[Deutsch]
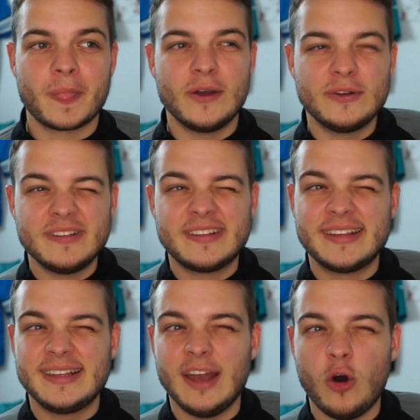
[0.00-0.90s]
Und ich
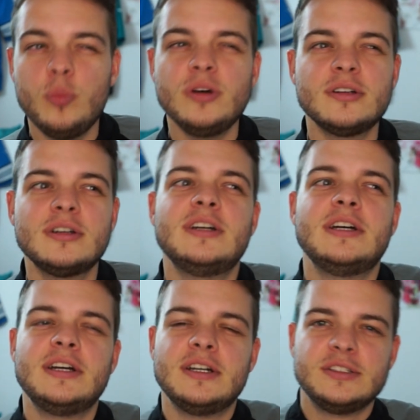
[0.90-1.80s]
glaube,
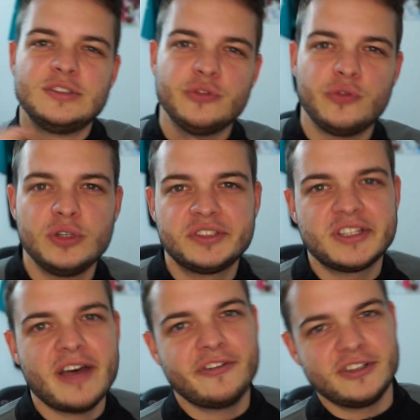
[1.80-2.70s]
sowohl
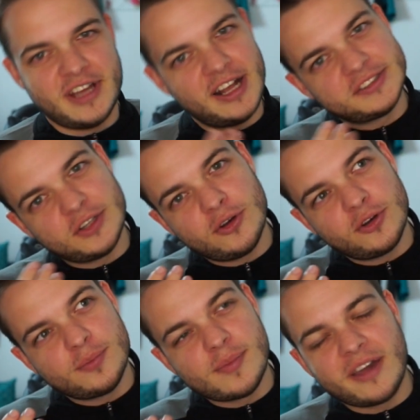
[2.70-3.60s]
Stafford als
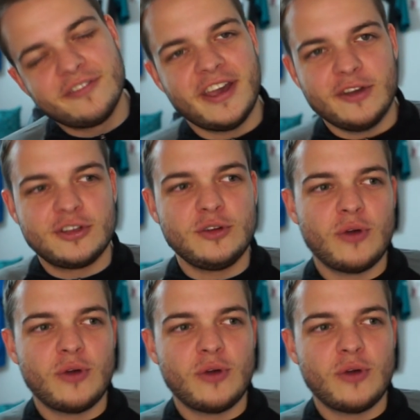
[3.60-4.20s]
auch McVay und die